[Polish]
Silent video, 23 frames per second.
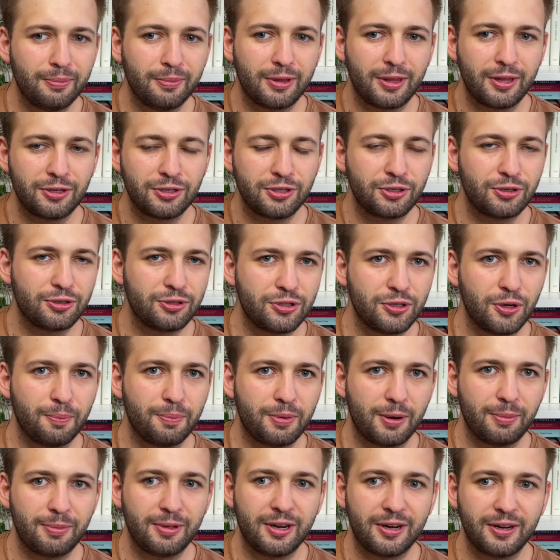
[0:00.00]
jeśli chodzi o
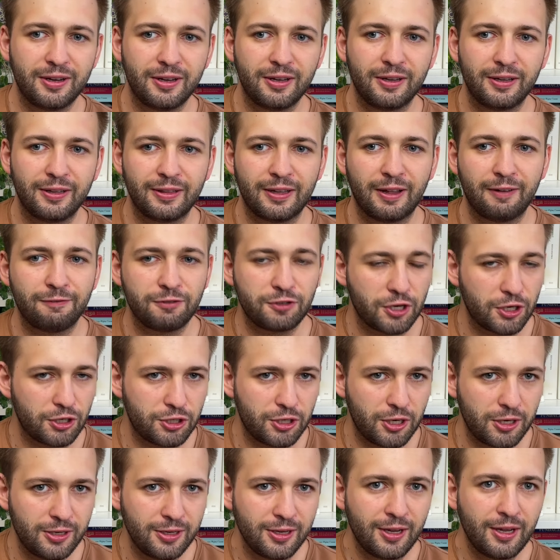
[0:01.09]
premiery na
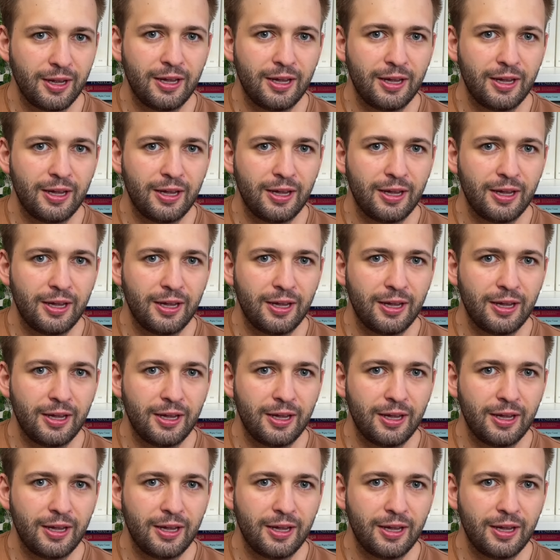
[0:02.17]
wrzesień,